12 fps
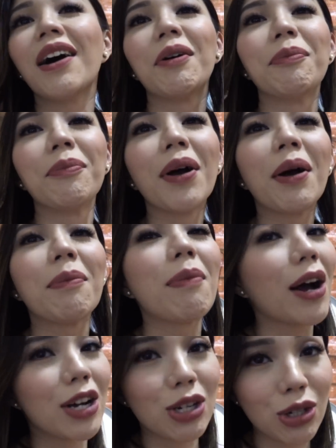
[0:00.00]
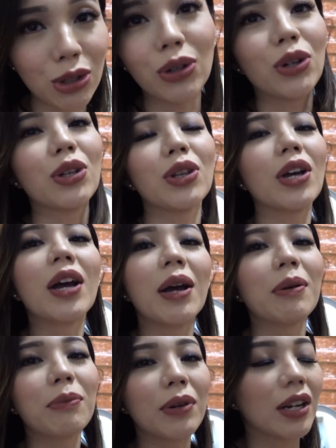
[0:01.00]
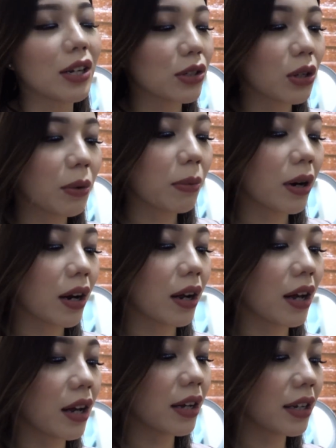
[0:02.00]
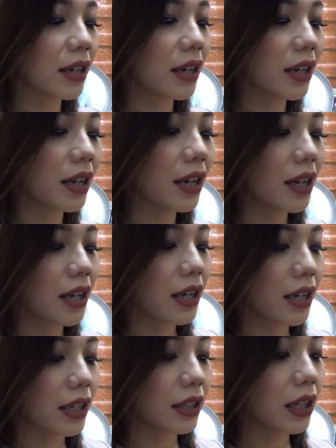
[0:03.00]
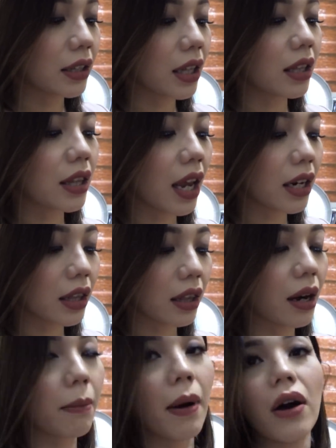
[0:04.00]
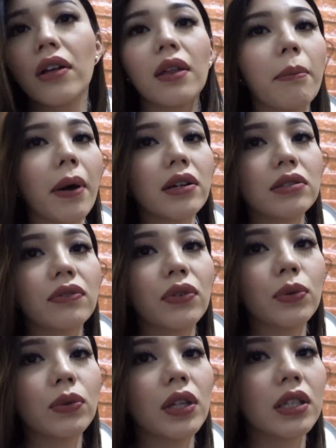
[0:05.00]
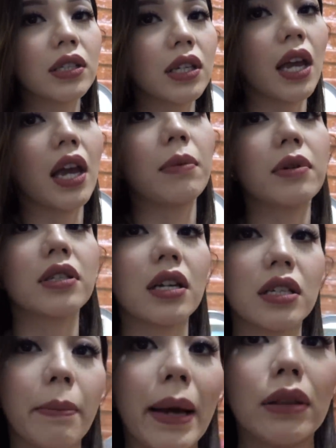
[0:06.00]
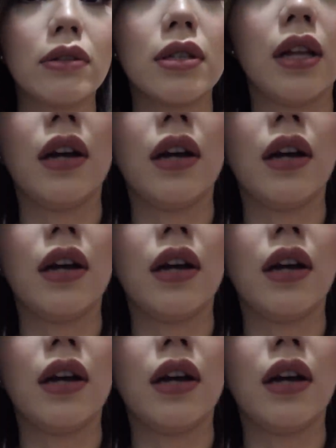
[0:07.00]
um, bakasyon bilang sobrang uh, ah, pagtatay ng trabaho the past few days. Kaya magsasapatos